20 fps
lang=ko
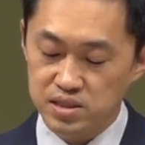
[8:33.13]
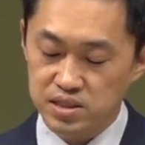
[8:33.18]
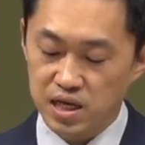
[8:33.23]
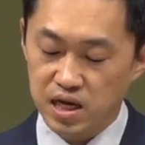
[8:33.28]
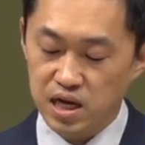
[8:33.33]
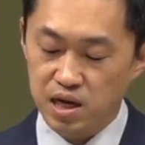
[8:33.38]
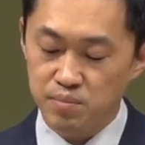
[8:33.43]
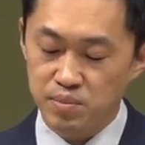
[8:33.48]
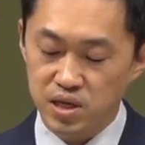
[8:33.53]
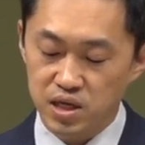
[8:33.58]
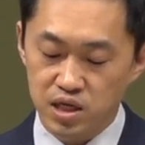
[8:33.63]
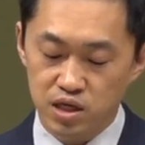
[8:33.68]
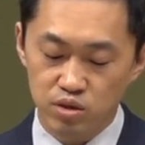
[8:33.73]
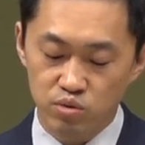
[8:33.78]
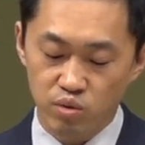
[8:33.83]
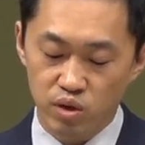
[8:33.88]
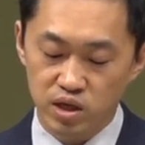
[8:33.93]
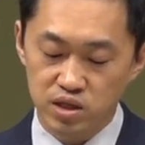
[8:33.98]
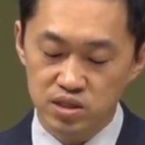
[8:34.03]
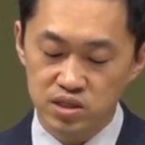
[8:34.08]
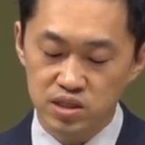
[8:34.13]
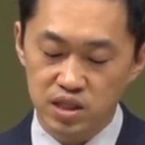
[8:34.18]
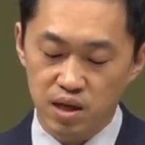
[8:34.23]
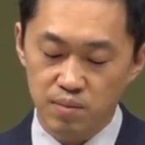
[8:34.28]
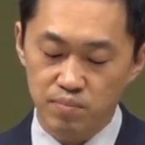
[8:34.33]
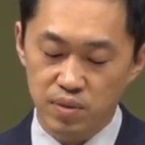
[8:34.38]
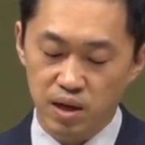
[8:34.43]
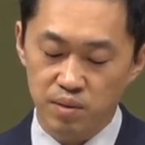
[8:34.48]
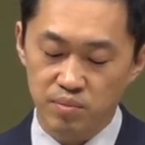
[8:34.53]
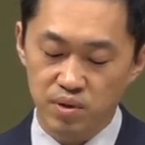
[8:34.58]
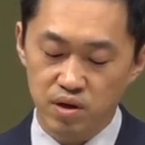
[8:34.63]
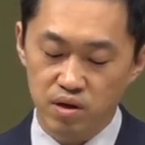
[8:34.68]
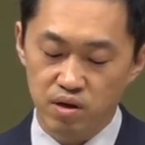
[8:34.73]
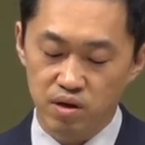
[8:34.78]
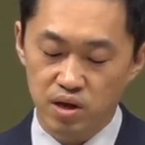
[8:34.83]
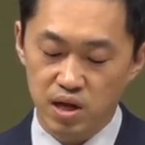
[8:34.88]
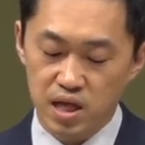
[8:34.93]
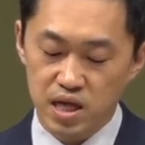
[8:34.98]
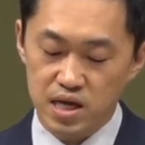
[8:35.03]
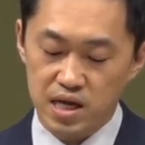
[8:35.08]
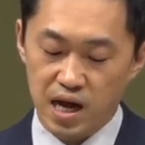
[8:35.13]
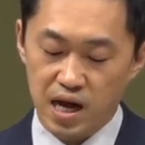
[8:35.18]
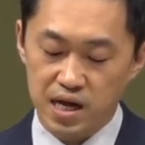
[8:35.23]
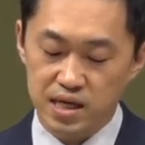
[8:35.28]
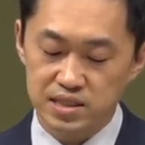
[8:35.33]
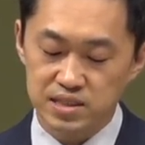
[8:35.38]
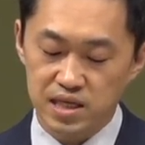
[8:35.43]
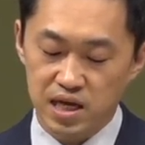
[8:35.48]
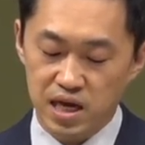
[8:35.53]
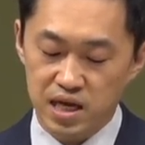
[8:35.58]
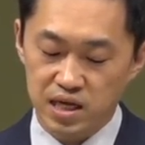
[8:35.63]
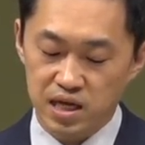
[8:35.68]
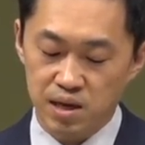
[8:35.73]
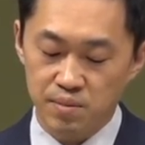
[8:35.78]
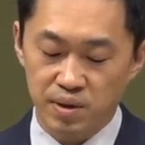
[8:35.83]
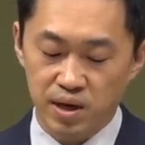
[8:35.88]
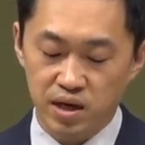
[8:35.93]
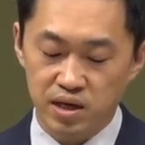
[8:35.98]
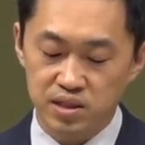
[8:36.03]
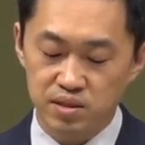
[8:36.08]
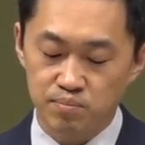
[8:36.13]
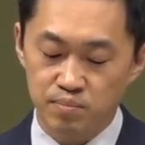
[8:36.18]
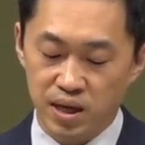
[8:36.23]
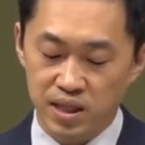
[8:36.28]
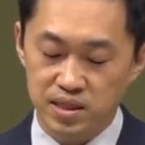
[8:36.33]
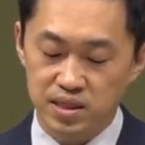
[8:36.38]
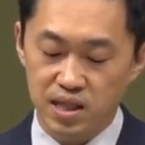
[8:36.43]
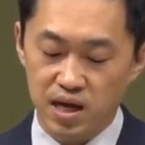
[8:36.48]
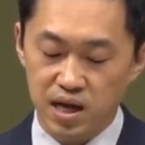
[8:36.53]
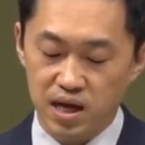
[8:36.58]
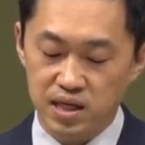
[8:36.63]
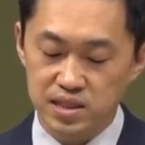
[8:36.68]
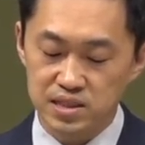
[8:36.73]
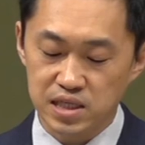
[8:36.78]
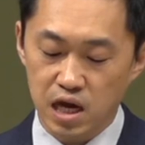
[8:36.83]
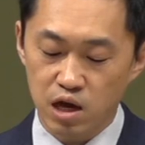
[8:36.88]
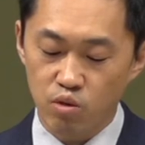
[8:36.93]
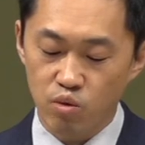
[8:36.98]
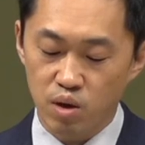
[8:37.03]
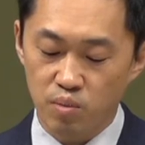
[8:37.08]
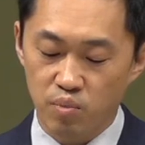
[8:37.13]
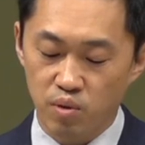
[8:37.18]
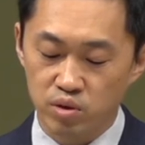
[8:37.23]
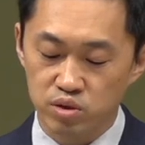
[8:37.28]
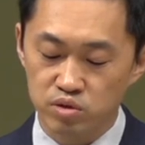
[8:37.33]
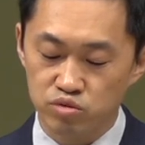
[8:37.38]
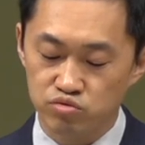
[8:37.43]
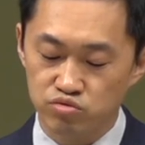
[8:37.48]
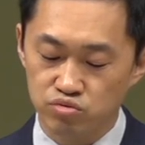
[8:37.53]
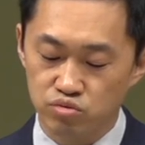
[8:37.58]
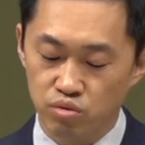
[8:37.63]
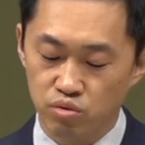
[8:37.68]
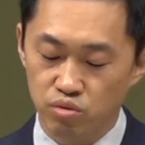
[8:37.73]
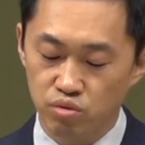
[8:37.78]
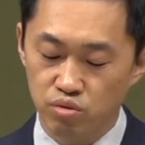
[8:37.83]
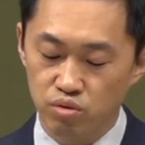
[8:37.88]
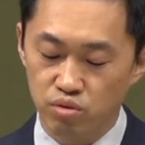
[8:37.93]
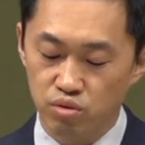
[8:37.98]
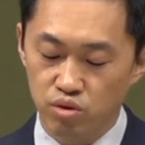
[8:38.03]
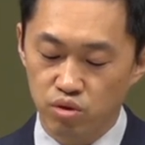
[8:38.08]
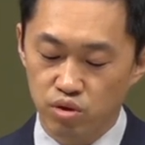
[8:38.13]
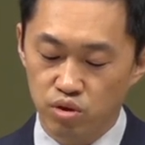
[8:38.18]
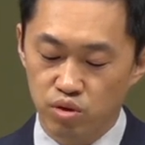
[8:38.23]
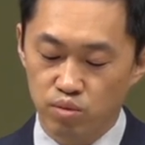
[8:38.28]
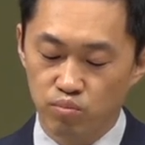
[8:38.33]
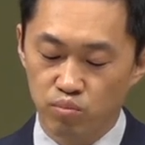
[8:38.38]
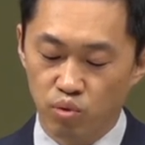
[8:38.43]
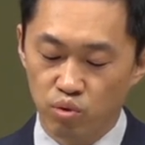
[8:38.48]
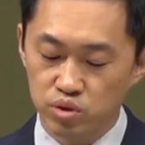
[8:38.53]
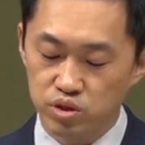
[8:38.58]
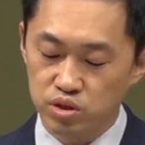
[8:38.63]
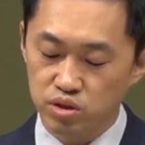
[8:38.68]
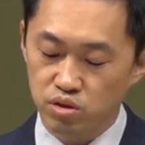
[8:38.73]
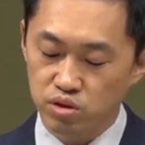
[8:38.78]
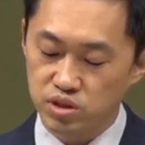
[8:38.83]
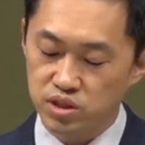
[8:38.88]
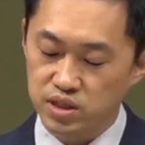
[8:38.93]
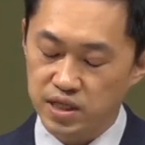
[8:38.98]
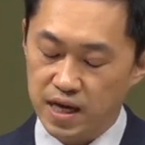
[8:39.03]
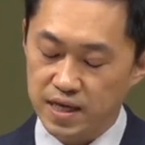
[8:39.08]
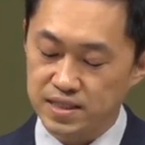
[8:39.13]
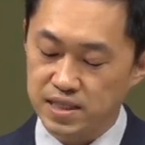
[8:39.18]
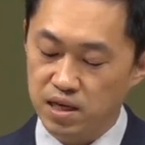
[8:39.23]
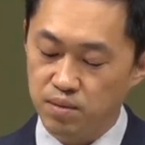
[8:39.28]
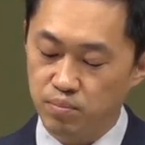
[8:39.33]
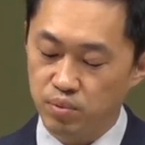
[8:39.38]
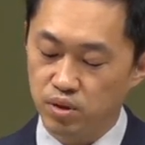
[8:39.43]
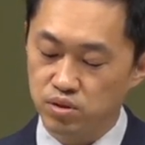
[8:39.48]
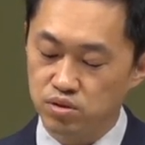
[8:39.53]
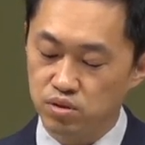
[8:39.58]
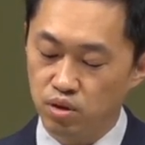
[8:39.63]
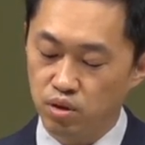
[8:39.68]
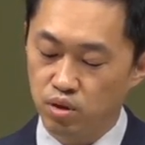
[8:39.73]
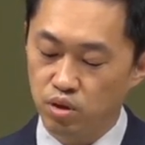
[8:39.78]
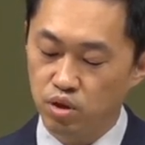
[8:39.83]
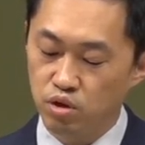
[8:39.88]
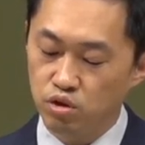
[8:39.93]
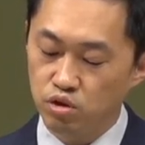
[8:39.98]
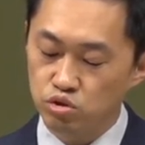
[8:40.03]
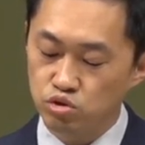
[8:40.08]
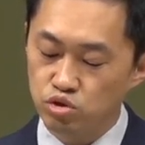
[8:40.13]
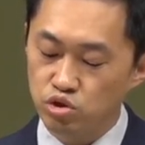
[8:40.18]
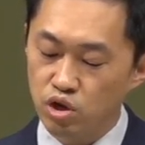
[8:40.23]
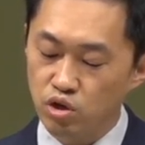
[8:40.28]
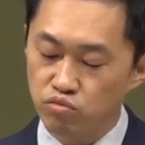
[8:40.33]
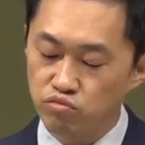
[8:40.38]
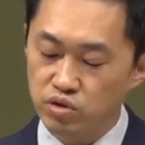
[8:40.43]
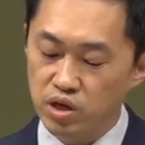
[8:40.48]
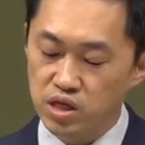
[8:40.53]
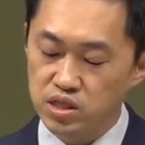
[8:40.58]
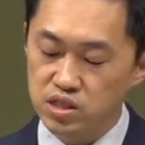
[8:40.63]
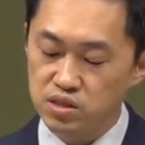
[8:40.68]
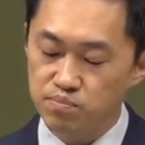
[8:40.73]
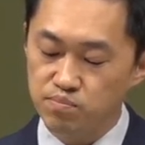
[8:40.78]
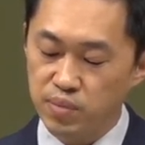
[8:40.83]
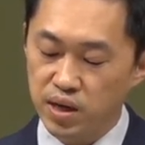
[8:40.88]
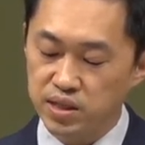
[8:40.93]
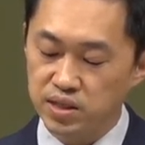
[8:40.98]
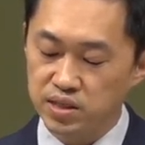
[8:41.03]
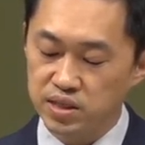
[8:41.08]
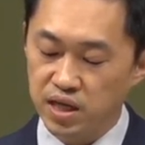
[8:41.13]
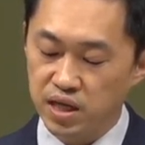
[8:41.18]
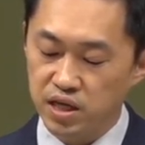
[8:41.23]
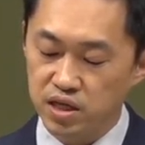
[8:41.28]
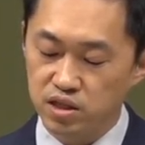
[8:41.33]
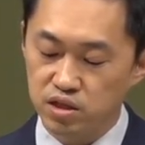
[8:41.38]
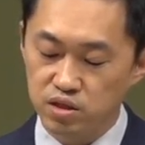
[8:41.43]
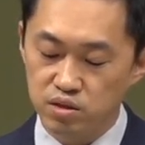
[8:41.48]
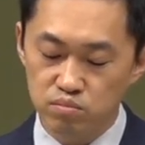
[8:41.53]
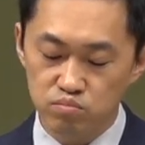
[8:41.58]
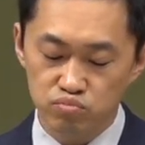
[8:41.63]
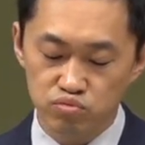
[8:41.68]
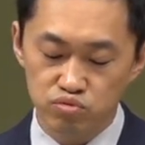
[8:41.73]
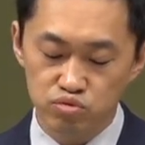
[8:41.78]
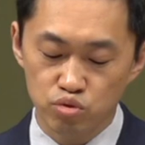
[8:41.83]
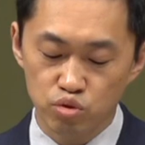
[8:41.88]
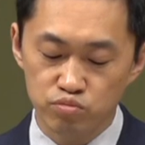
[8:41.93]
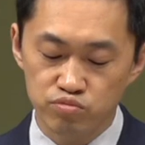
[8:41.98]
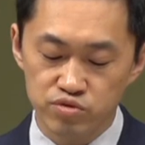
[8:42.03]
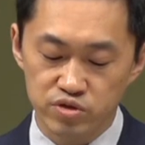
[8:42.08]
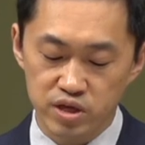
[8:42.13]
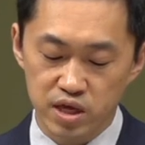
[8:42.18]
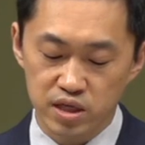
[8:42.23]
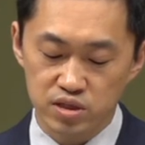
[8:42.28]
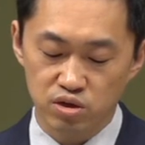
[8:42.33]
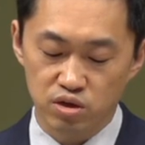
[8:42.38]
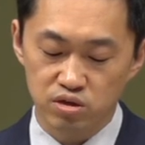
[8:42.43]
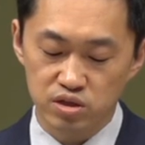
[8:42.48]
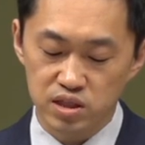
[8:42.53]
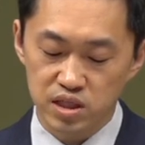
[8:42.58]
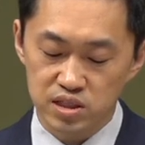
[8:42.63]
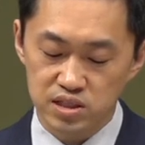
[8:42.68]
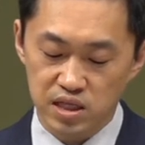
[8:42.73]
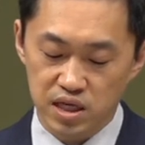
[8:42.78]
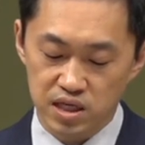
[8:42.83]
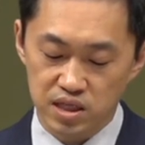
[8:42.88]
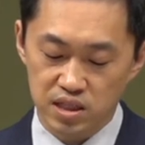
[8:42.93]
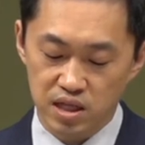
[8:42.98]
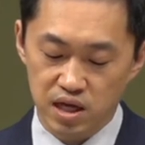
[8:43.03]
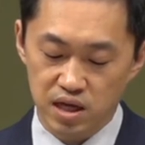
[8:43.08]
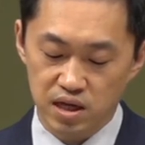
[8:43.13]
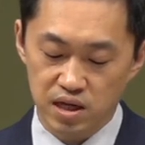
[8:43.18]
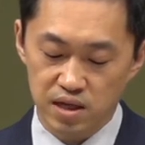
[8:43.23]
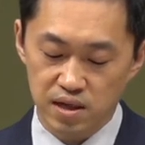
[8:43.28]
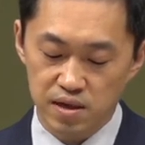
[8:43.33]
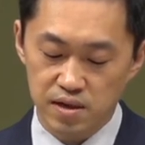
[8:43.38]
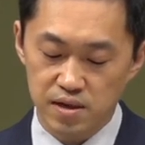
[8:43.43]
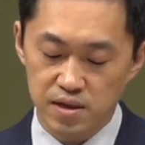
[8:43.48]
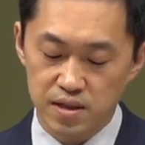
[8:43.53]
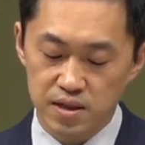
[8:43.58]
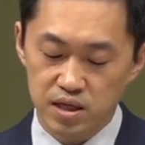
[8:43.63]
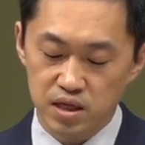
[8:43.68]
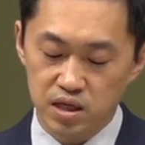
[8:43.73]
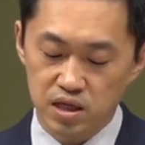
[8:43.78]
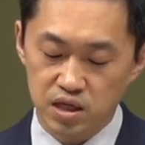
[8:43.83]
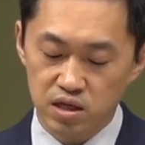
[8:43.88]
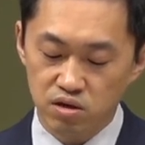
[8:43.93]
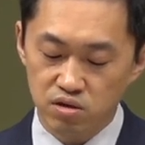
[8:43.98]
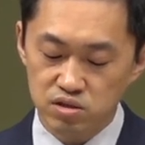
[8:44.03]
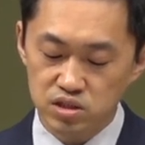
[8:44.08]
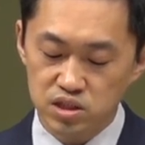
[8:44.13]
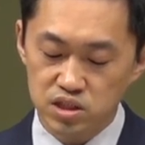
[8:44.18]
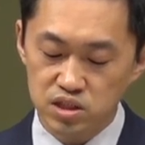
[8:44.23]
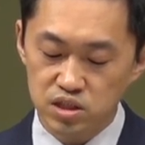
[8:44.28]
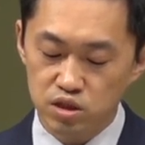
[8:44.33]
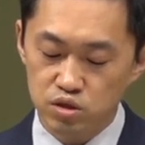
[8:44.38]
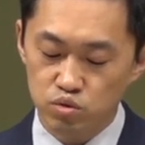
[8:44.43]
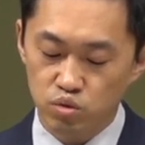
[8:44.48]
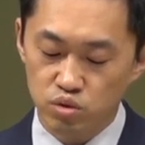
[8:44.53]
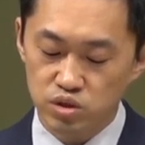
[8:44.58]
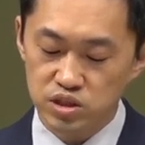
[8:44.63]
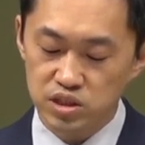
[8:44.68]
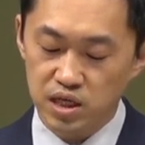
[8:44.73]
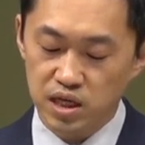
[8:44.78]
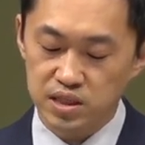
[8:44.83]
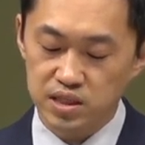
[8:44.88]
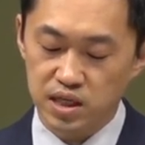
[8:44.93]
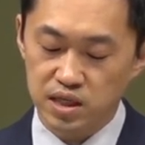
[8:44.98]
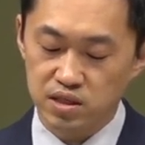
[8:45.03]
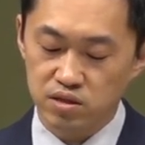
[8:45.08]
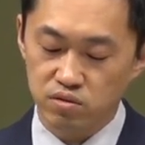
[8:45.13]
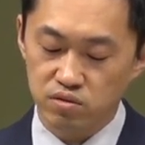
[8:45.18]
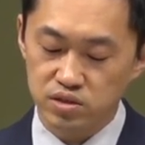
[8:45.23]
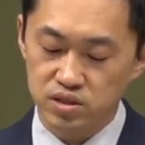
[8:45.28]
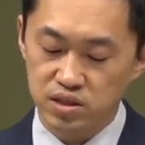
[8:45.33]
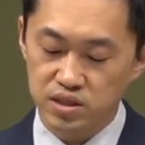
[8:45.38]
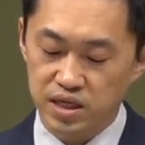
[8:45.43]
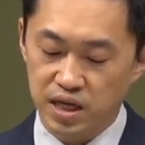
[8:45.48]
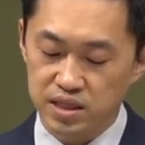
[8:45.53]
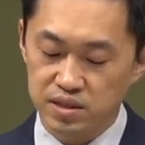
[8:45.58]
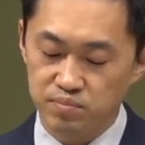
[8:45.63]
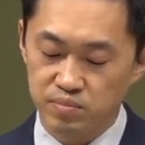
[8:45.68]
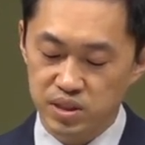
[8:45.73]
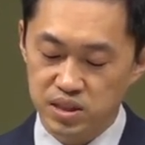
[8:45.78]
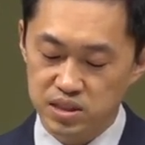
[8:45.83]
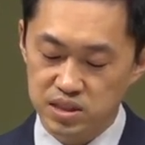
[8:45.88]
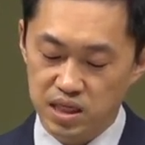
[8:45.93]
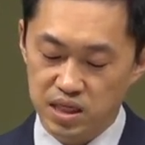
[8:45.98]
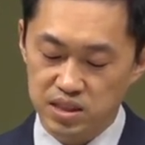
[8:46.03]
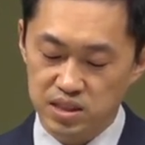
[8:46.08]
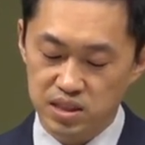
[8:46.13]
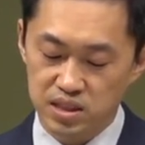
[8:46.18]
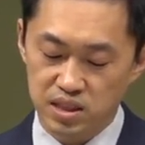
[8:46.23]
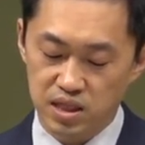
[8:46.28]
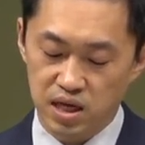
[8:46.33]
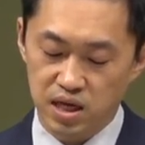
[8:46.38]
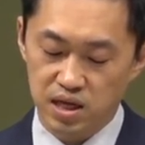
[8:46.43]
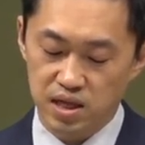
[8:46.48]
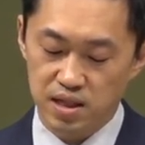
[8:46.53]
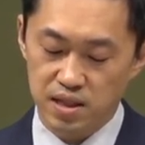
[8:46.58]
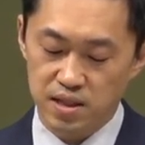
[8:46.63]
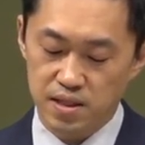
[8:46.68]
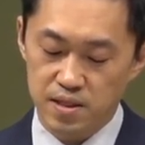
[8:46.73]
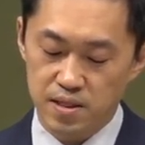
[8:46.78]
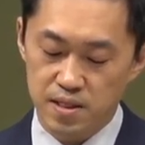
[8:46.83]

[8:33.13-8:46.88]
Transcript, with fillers: 사람의 기도에 응답하며 각자에게 마땅한 상과 벌을 주고 모든 것을 다 살펴서 최후의 심판을 내리는 무소불위의 절대자이다. 이런 신이 존재한다는 것을 나는 믿지 않는다.